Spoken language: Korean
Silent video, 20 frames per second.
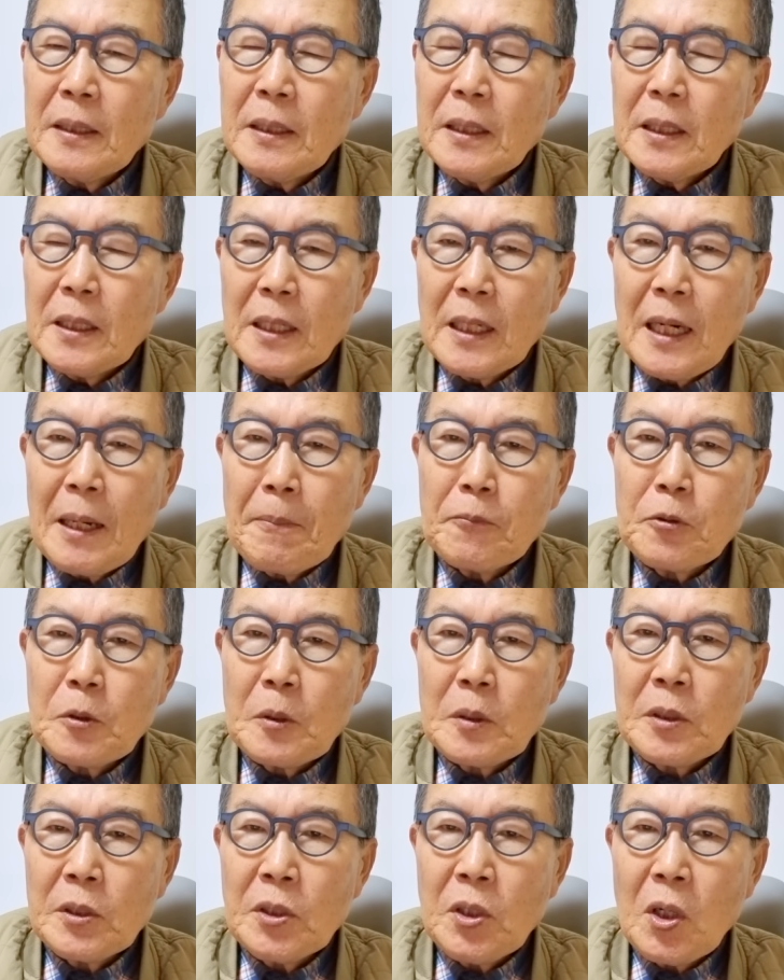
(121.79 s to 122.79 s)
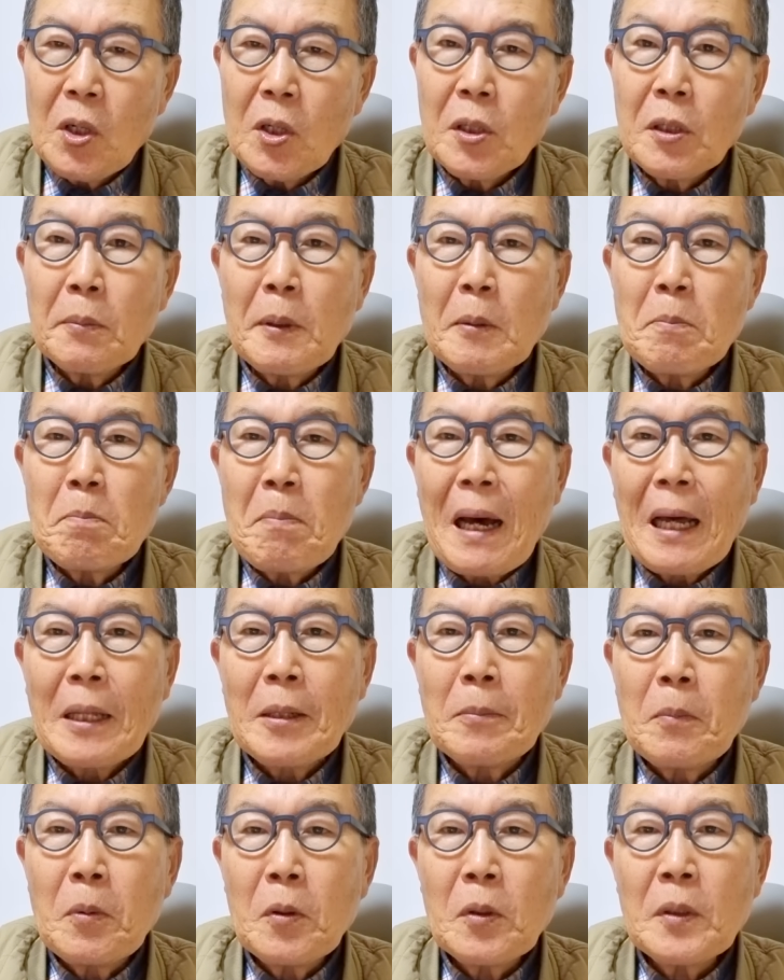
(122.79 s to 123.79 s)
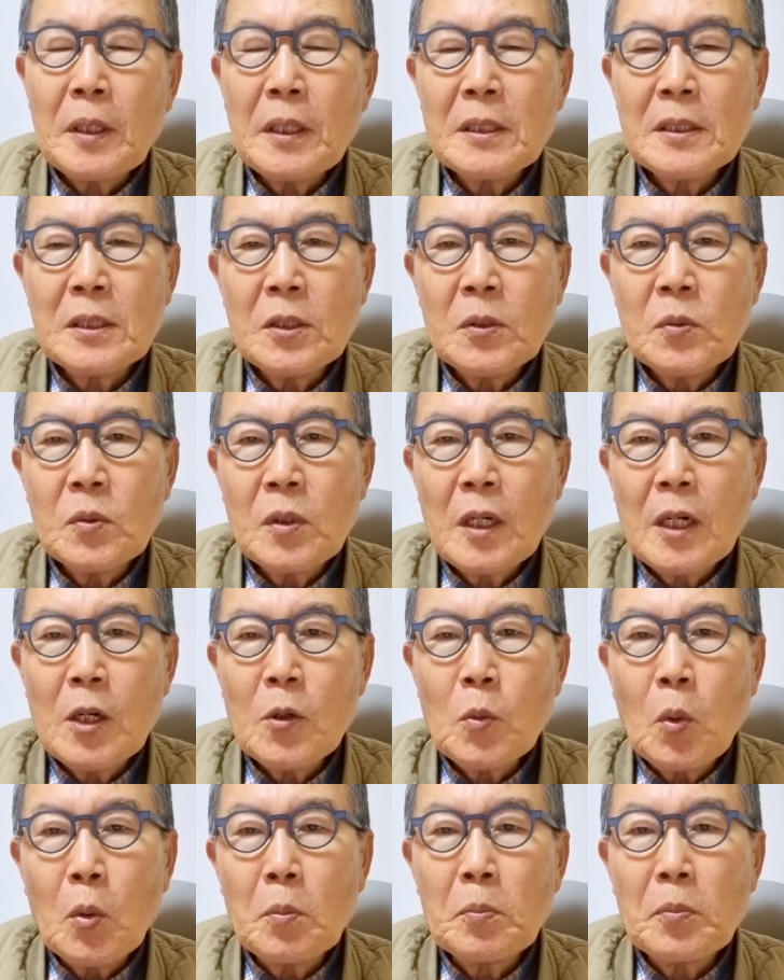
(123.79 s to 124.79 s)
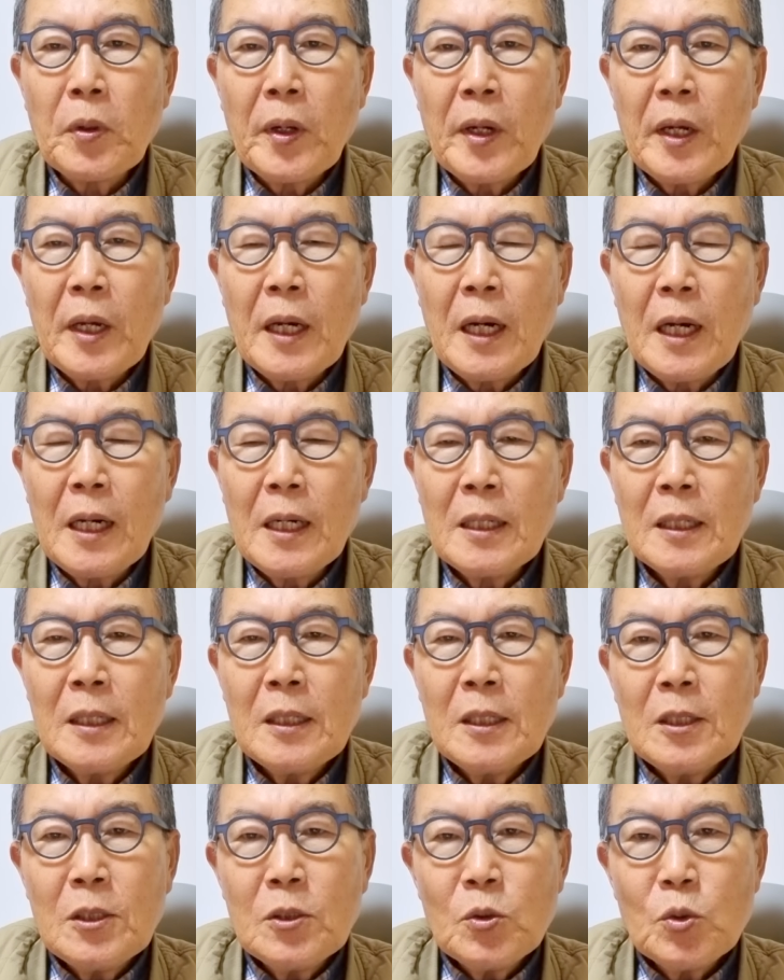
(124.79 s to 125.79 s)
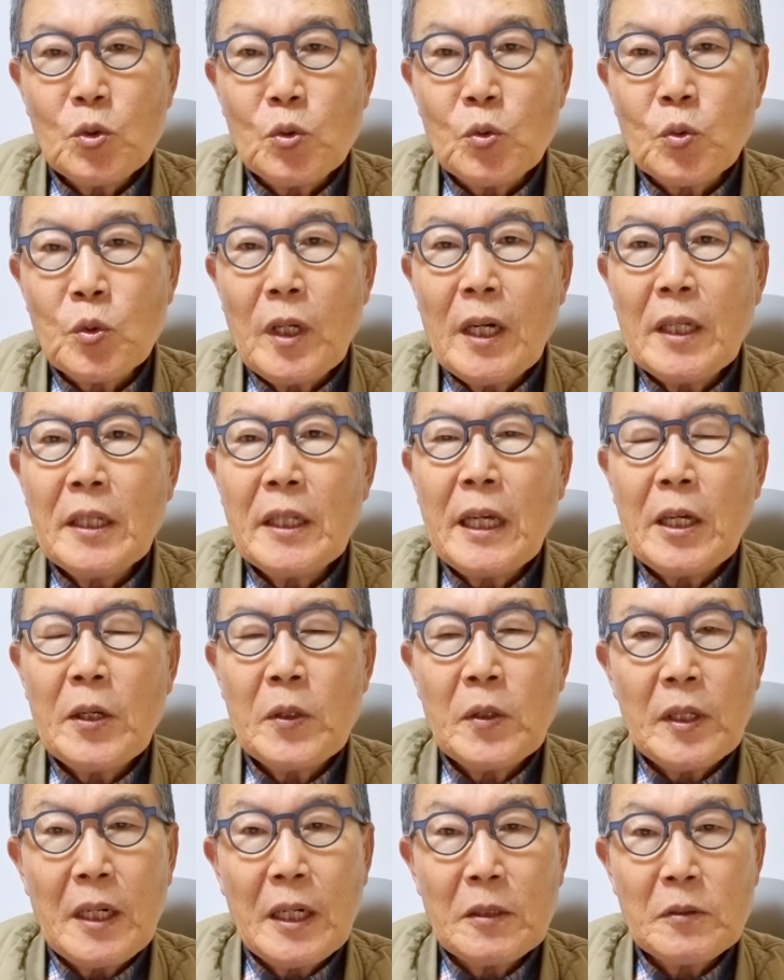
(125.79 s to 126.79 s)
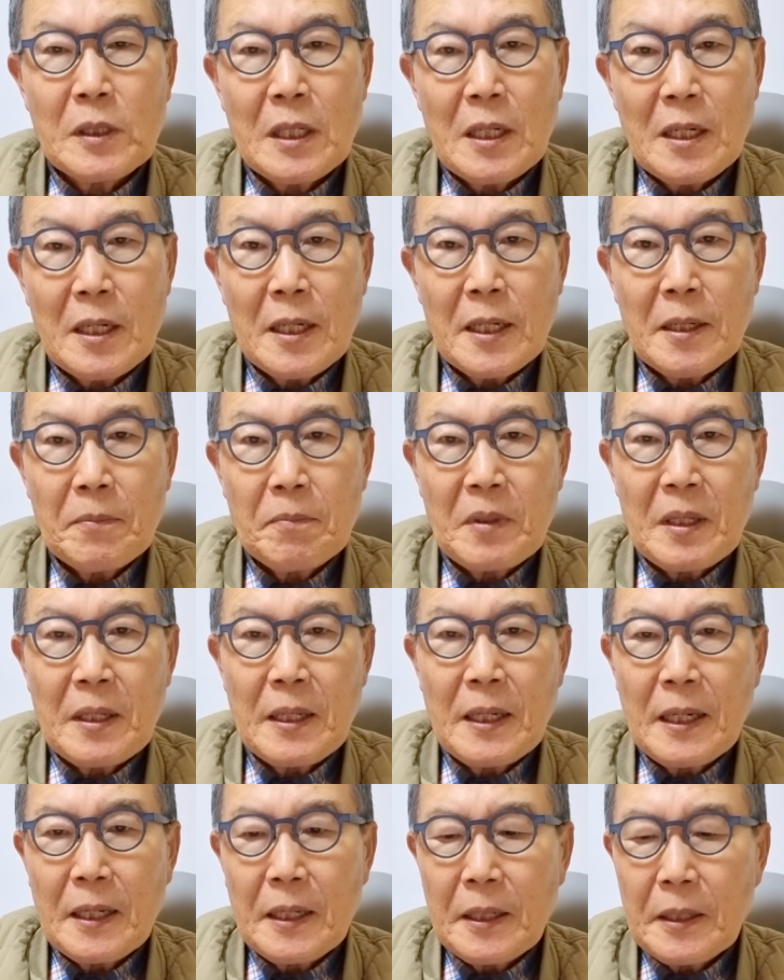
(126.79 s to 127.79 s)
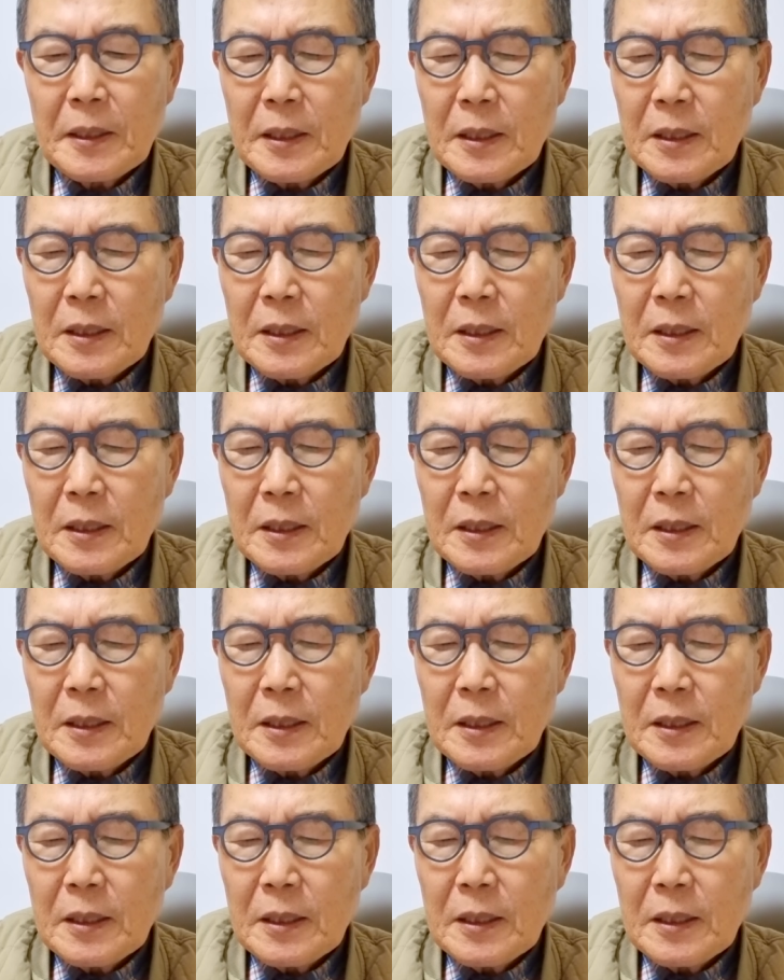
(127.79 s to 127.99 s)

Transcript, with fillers: 이건 앞으로도 여러 번 반복해서 우리가 공부해야 할 중요한 내용이라고 생각합니다.